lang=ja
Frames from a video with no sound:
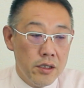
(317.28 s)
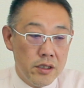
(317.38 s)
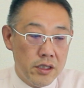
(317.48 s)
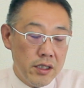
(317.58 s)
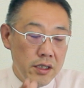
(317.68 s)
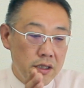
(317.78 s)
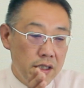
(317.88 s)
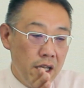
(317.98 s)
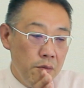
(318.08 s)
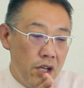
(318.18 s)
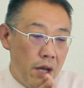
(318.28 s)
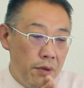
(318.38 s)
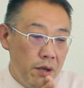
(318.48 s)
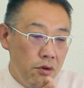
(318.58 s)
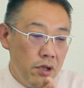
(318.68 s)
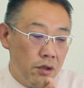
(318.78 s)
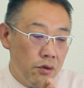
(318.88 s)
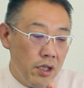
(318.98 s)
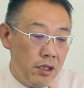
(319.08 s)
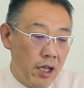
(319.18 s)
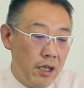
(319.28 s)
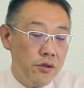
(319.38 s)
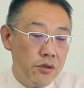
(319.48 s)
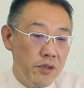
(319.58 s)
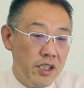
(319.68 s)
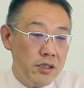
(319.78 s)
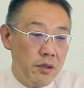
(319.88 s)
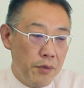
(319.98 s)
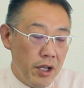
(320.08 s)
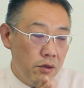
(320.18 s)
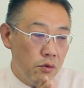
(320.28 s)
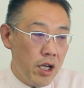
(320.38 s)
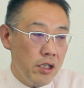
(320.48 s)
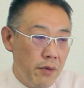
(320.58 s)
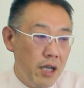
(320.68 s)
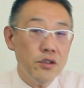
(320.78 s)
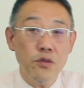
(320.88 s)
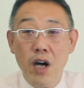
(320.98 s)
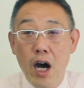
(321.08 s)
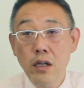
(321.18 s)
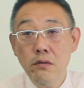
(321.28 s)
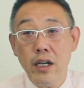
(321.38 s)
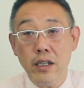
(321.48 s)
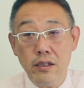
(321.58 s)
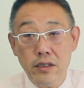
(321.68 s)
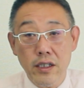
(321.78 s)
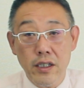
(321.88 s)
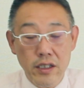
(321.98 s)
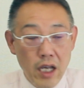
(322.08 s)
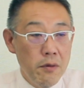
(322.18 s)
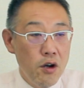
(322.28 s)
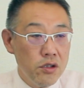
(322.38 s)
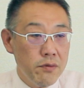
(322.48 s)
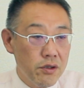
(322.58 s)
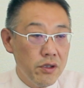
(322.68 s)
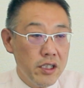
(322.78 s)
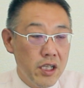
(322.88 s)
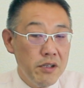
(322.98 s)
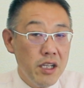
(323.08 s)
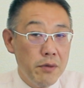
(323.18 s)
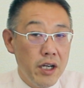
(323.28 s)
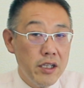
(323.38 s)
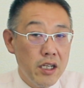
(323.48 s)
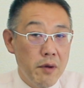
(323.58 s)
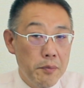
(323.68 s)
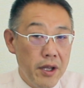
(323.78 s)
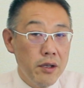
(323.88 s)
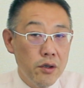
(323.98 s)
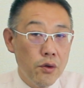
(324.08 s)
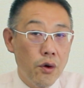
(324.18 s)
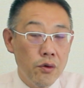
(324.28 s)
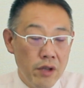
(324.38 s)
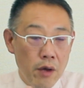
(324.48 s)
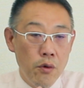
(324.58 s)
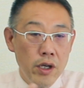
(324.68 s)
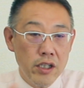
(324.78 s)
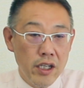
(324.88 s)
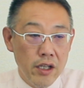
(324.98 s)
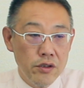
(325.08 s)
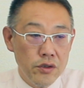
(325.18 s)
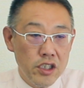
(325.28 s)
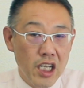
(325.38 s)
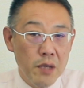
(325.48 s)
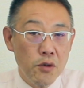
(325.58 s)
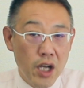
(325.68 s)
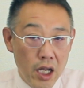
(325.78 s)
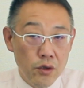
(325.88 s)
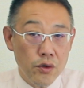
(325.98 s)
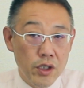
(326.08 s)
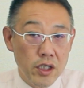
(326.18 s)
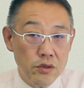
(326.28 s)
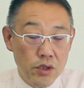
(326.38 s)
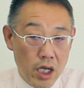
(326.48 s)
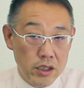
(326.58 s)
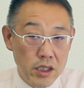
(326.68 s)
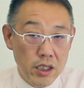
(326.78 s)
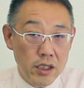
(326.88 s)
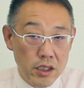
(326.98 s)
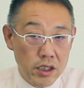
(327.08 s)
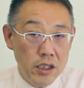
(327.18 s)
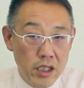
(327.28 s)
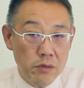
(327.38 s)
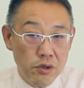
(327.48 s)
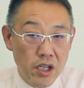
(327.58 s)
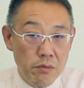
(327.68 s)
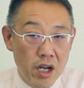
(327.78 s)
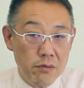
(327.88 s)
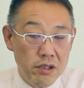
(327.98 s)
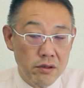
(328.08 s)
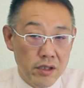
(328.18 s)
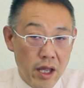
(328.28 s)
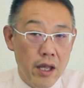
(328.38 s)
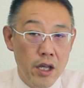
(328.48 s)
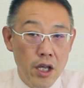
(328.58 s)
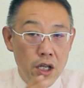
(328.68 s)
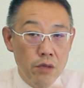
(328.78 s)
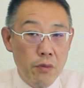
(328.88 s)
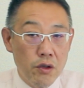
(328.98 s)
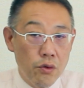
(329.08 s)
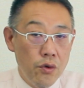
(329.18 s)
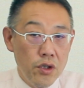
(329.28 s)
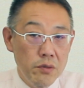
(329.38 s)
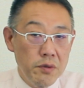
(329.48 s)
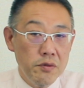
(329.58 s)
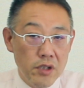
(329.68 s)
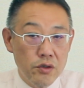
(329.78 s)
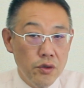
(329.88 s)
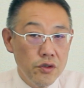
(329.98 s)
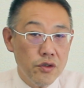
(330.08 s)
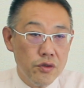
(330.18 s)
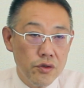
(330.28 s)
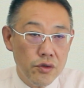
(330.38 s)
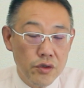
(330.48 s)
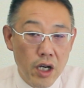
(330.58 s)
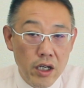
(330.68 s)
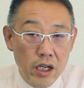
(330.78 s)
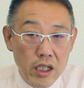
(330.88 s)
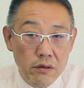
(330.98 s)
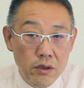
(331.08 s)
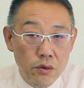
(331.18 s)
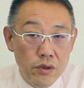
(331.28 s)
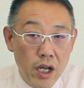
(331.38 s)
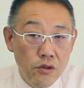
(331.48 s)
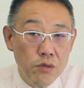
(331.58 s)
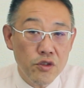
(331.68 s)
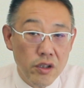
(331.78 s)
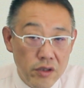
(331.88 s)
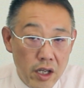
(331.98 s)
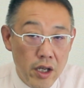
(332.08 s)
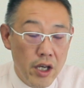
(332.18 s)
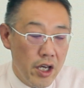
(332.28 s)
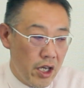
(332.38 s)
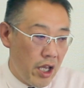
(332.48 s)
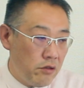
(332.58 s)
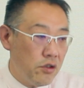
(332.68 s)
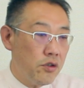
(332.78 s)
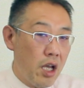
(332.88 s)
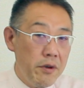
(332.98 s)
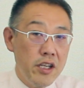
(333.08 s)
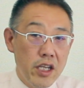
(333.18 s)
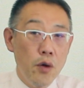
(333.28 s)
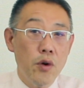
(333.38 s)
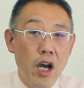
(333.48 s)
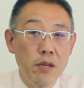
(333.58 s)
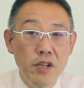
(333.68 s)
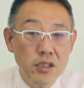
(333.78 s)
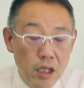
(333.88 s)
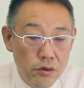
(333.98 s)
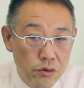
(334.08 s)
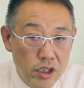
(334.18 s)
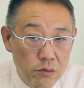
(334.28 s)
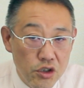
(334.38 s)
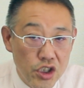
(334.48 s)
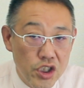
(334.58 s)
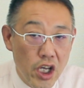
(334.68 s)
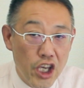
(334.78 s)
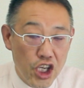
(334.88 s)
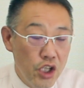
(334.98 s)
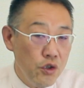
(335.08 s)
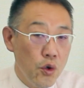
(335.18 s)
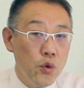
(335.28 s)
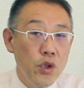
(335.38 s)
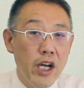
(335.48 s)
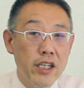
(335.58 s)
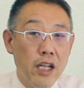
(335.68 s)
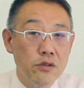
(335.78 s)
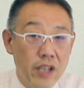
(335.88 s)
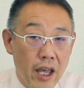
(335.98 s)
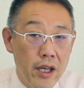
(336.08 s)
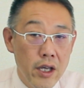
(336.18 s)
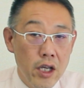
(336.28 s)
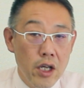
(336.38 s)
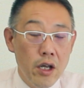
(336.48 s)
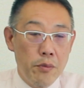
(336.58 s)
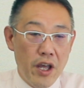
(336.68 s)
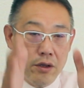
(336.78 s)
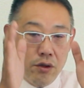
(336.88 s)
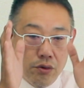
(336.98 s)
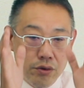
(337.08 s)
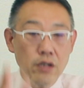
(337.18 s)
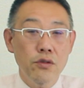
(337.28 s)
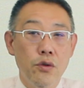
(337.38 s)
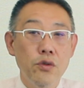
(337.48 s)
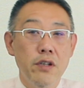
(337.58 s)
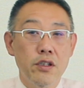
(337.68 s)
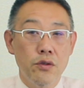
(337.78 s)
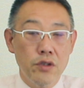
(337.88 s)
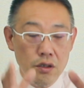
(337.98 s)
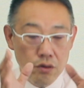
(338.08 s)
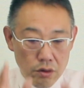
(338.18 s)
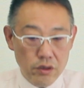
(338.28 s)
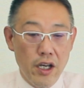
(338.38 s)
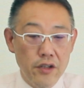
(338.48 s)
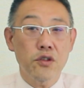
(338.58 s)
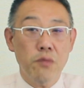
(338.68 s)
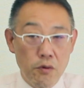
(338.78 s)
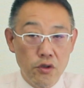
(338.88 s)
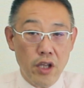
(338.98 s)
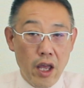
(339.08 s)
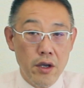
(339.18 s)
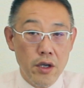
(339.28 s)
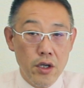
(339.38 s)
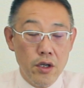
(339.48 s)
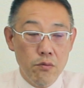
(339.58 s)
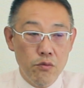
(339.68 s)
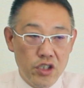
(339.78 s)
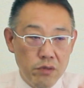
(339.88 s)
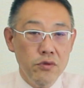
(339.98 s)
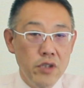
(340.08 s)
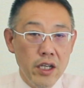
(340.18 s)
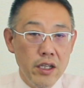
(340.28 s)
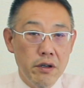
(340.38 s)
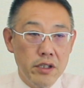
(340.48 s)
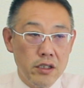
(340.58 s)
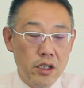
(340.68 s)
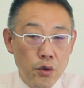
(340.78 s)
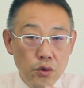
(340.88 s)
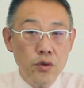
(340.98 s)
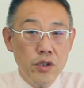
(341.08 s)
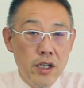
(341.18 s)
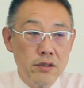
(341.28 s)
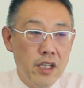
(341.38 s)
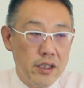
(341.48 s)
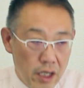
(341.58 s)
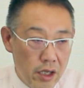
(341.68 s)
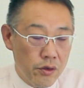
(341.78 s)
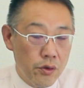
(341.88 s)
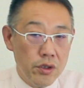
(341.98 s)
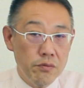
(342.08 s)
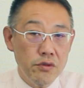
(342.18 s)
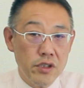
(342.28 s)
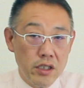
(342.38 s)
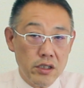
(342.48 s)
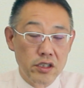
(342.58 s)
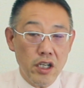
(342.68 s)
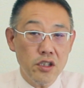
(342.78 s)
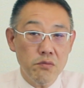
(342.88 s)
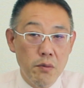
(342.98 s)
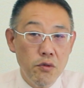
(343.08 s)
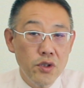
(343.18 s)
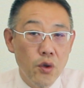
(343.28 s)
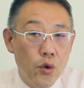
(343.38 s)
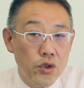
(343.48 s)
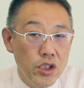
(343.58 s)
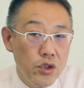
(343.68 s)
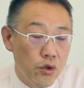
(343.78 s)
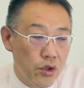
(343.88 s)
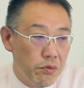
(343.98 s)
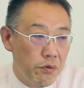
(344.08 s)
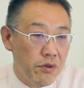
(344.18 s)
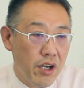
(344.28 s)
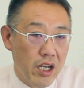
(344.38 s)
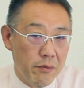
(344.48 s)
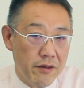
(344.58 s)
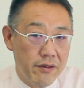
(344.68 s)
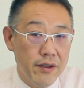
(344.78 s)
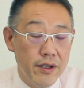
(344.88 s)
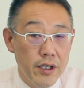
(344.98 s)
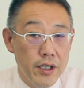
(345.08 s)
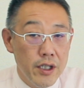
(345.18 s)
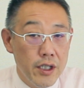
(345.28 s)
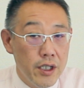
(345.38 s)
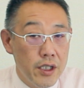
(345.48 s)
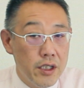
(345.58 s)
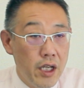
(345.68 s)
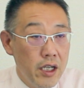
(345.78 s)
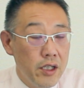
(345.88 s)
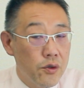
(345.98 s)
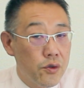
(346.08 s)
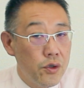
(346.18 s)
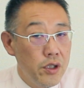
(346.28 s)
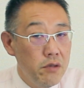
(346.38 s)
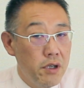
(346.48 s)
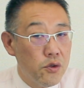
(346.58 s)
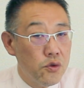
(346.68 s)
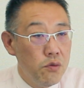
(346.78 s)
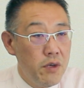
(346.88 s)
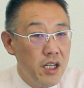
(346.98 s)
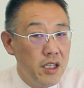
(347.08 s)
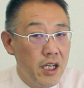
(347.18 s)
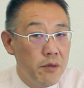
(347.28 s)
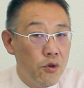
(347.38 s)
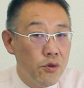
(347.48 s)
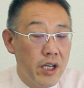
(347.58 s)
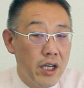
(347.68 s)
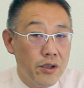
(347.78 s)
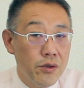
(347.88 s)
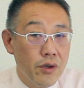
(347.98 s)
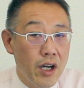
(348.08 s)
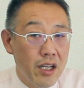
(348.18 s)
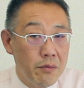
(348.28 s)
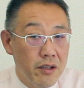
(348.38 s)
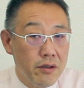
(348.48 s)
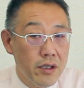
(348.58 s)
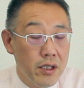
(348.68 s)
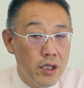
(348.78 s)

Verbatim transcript: 実際もやっぱり僕は当然最速目指してペット可のマンションもあるわけですし、山奥ばそれがダメな場合であればペット、ね、大型犬中型犬も可という形で貸し屋だったり賃貸の物件もありますんで、まあそういう部分でチョイスするという考え方は当然あると思うんですね。犬のために家を買いましたという方も実際いる世の中なので、ペット不可のところでは当然ルール最速守って、自分だけではなくて共同生活なんでね、そういう部分に関してはちゃんと守ってほしいという部分があります。だけどそれではとどまらない問題というのがあります。